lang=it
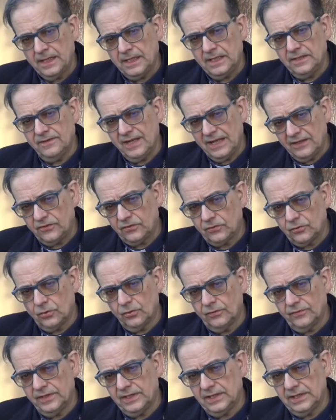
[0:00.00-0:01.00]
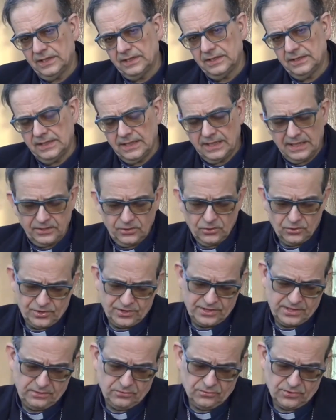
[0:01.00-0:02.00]
i vescovi delle
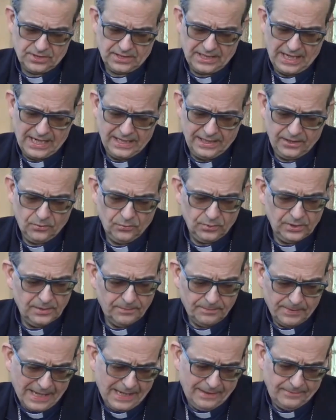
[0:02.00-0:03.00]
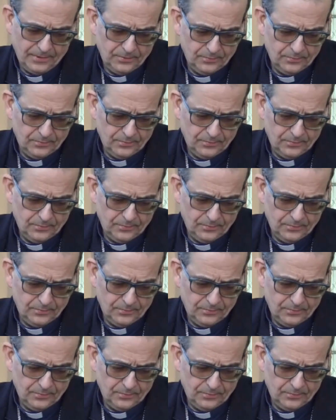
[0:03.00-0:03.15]
diocesi toscane con il Papa,